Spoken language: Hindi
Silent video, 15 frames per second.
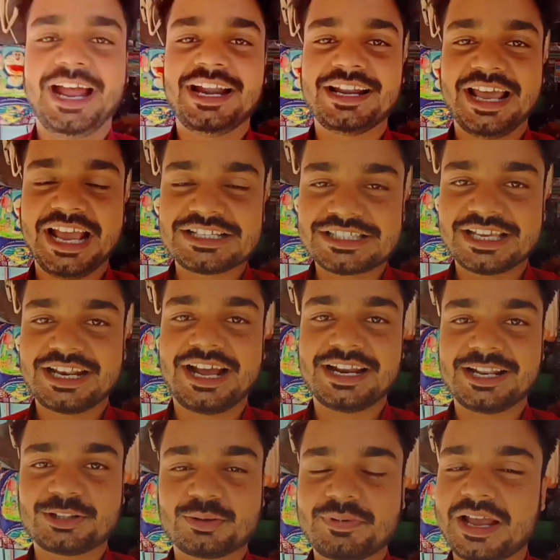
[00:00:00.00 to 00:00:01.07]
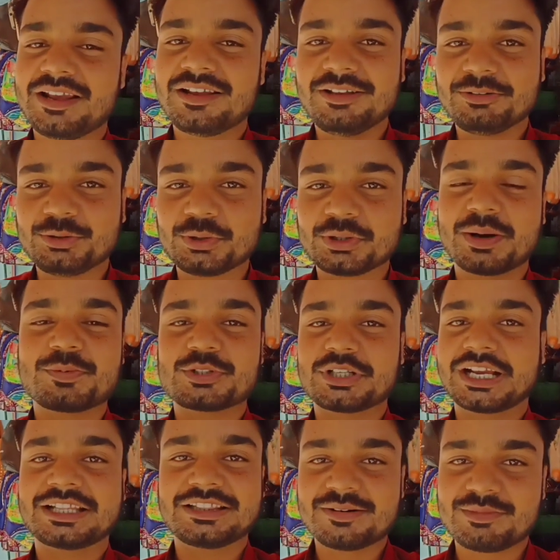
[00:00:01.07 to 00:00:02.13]
एंड ऐसे रहा ना तो भाई दुर्गा पूजा का
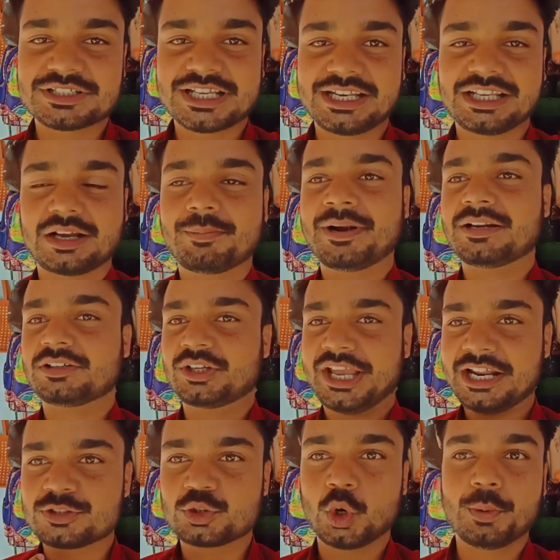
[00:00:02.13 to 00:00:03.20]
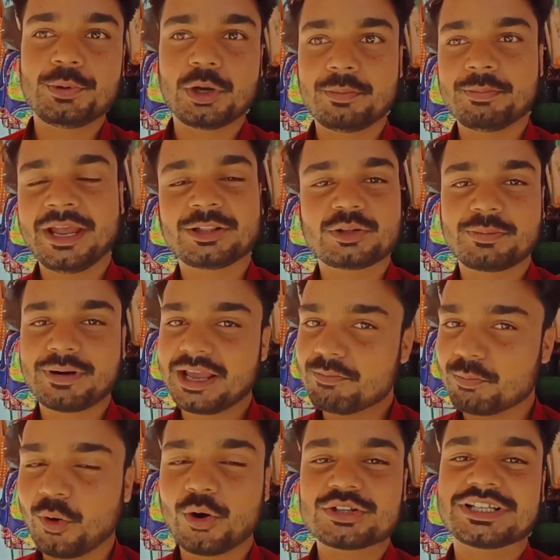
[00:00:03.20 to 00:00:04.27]
इतना मज़ा नहीं होगा बट फिर जो भी हो मैं तो भाई
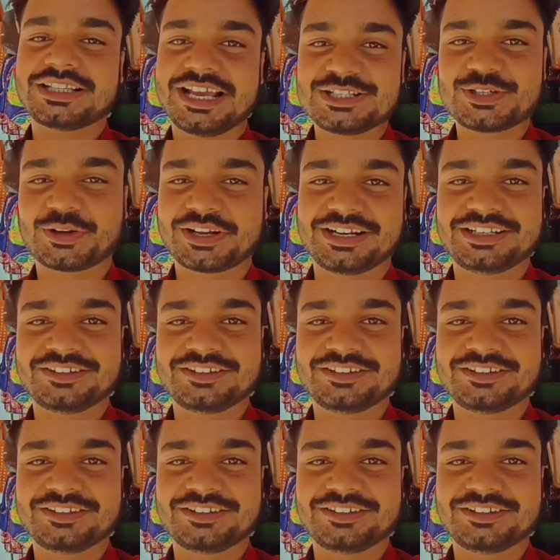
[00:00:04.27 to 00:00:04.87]
बहुत ज़्यादा इन्जॉय करने